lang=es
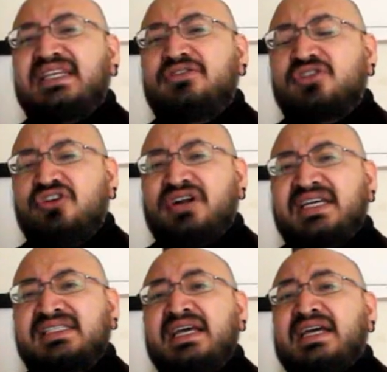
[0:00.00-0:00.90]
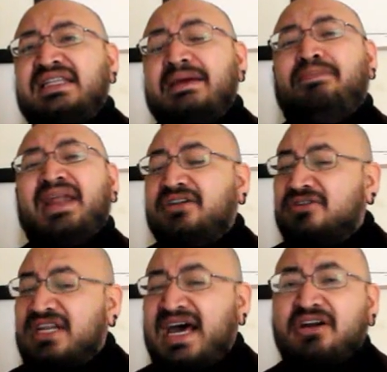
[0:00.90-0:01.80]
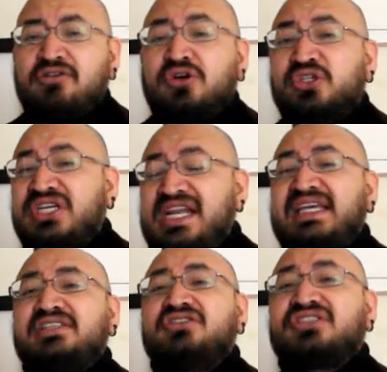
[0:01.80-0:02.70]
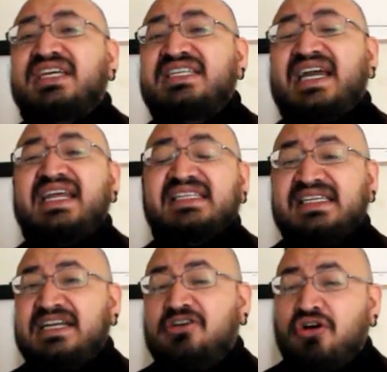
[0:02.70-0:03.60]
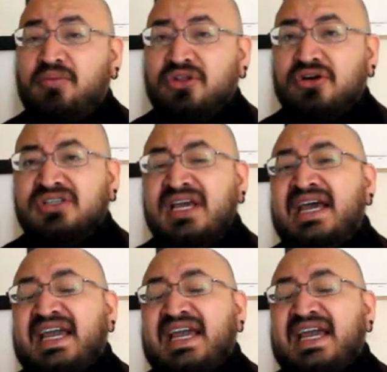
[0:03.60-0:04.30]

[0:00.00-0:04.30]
de dos horas de planos largos, silencios que llegan a ser incómodos,